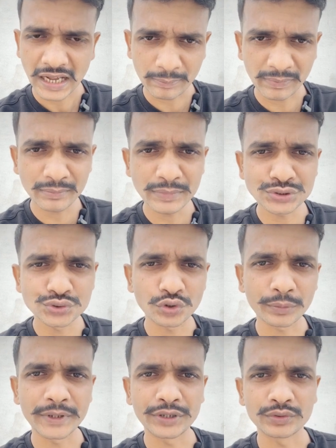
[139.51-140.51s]
आपका
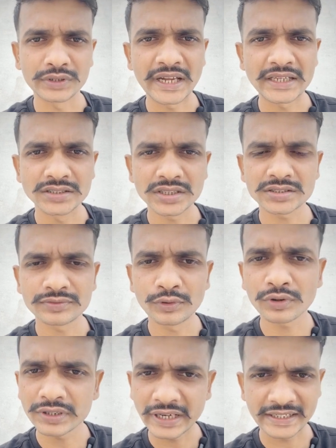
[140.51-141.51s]
मेंश्योरमेंट होता है जस्ट
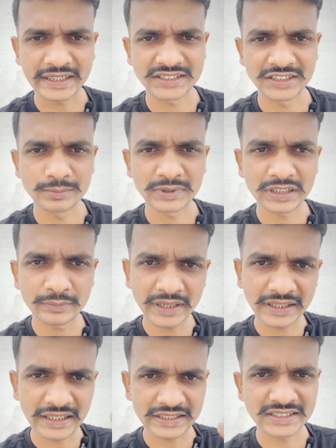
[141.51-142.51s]
फॉर डाटा सीट मतलब
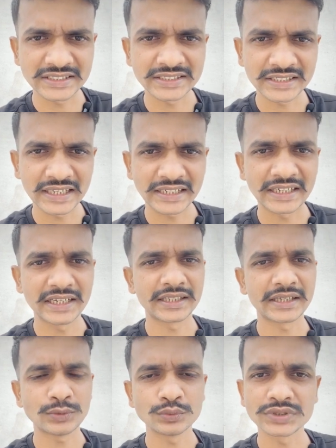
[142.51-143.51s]
एक डाटा सीट तैयार किया
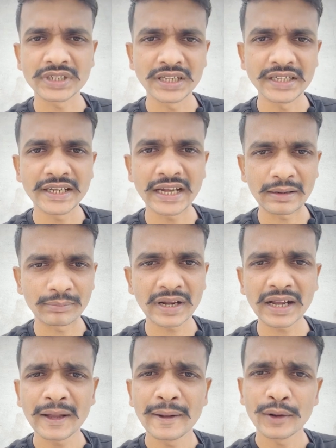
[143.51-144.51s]
जाता है उसके लिए
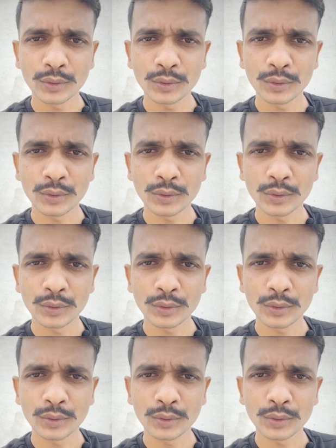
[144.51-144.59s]
आपका